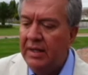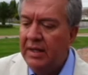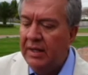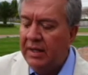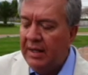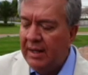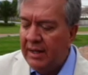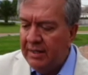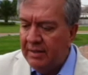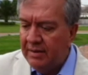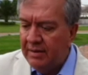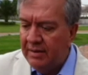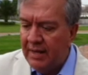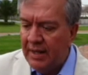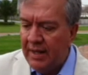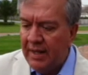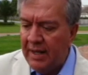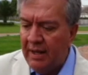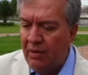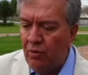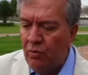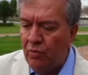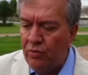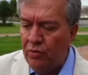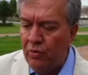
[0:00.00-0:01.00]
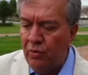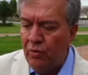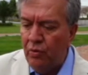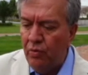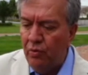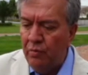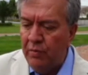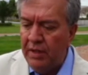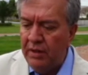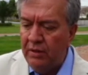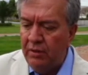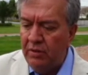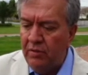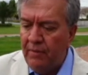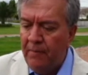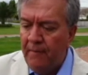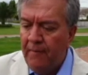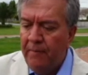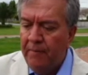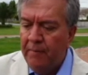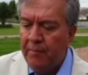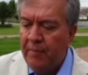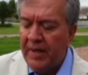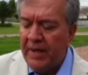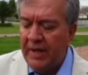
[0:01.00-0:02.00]
le entrega un documento
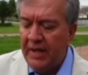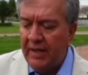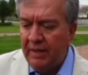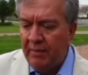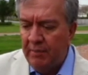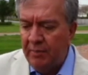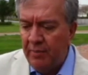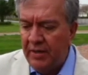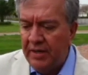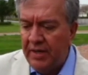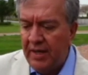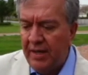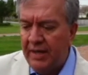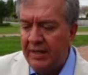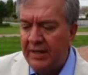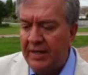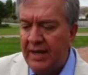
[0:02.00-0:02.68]
para que pueda ir